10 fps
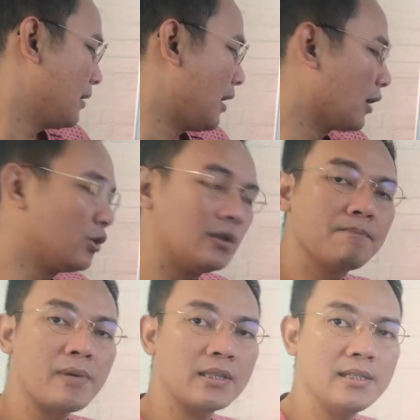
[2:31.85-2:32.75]
Nah,
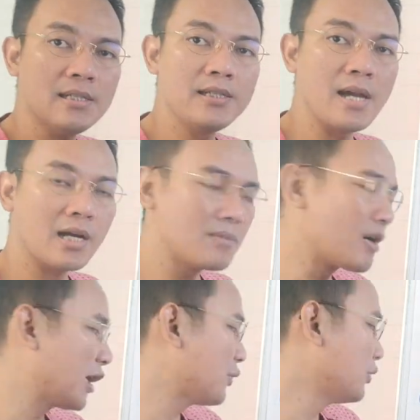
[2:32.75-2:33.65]
GLUT4 ini dia akan
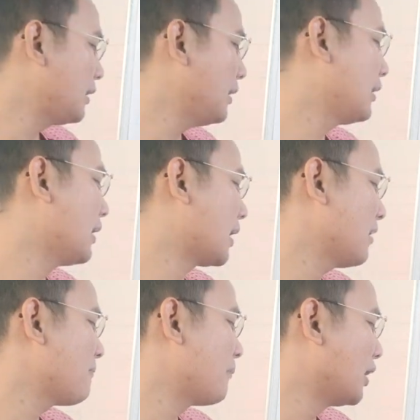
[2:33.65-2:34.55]
mengikuti
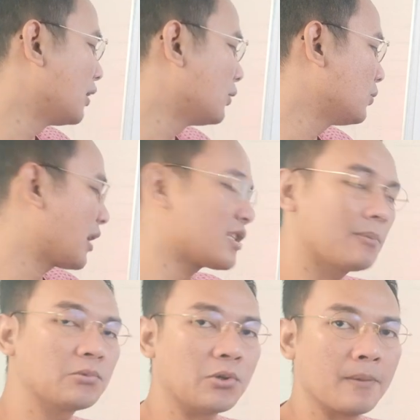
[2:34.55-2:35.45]
dari pintu
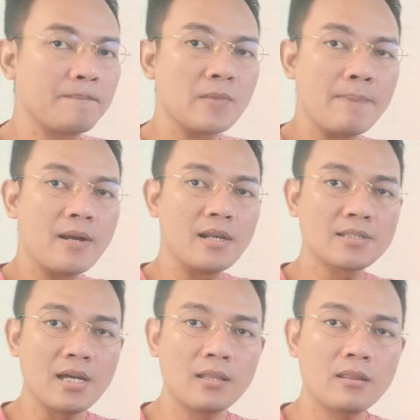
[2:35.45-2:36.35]
reseptor. Pada
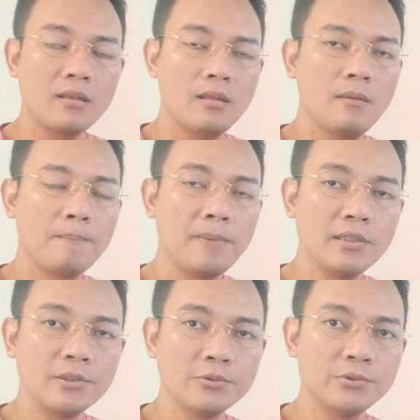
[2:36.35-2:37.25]
saat
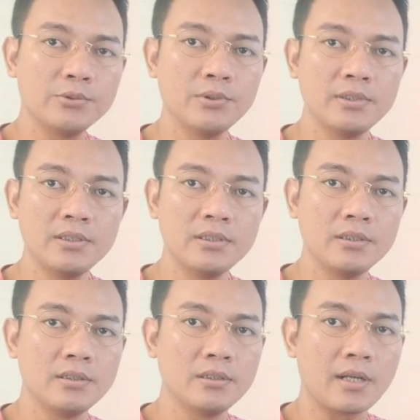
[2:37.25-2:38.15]
pintu
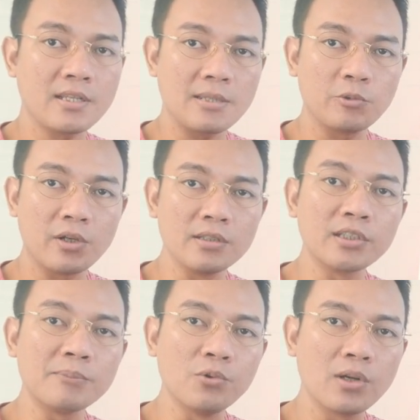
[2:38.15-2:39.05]
di reseptor ini
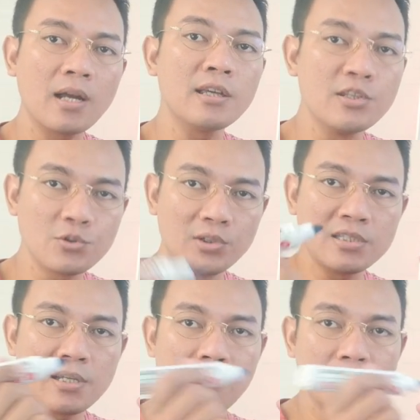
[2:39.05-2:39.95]
terbuka,
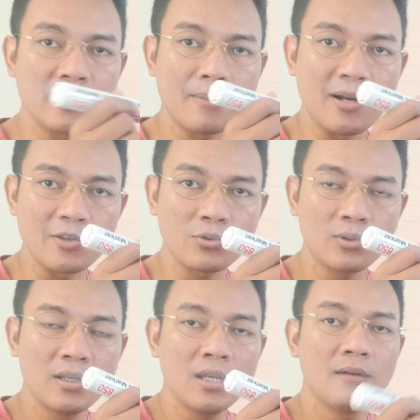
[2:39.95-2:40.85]
insulinnya bisa
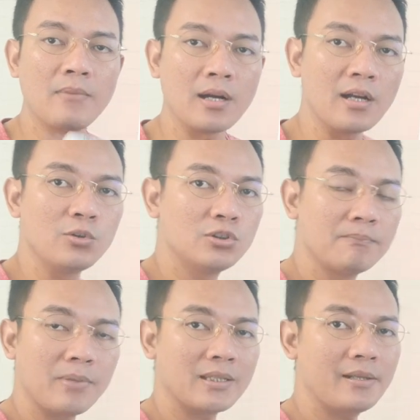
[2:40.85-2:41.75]
masuk, maka
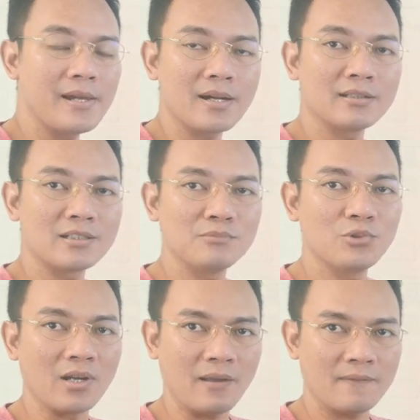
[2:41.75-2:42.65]
GLUT4 ini akan
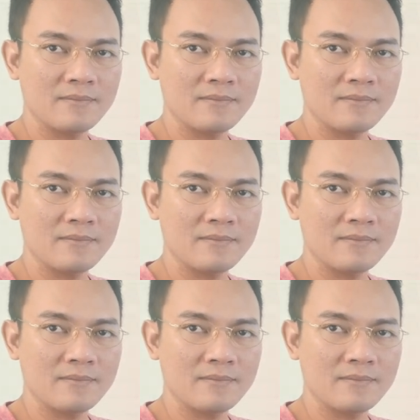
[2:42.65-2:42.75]
terbuka.